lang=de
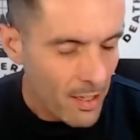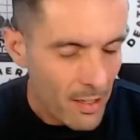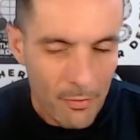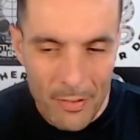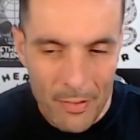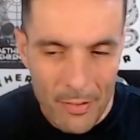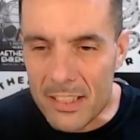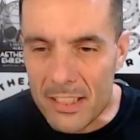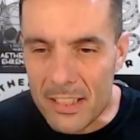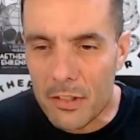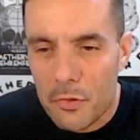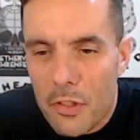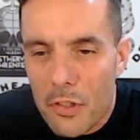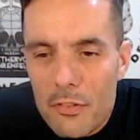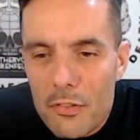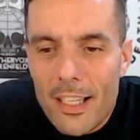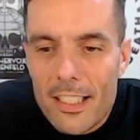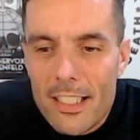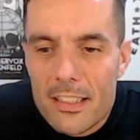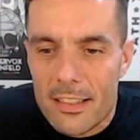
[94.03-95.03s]
Welche, für,
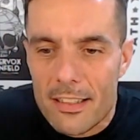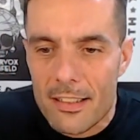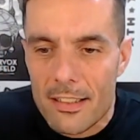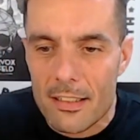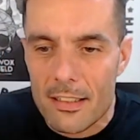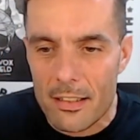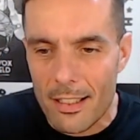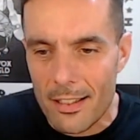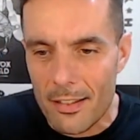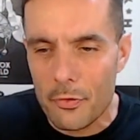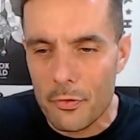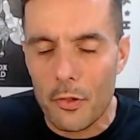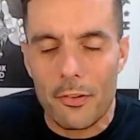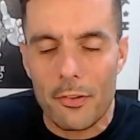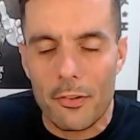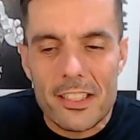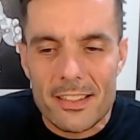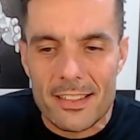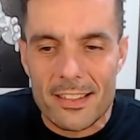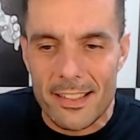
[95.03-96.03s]
welche, für
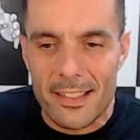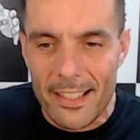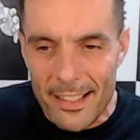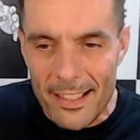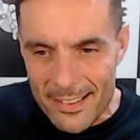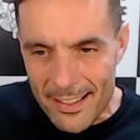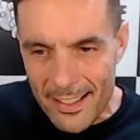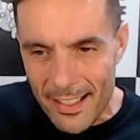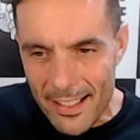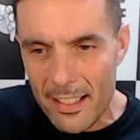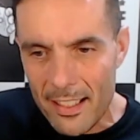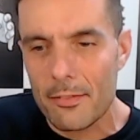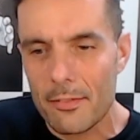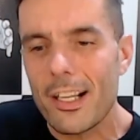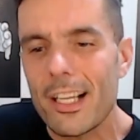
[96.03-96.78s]
welches, Klientel,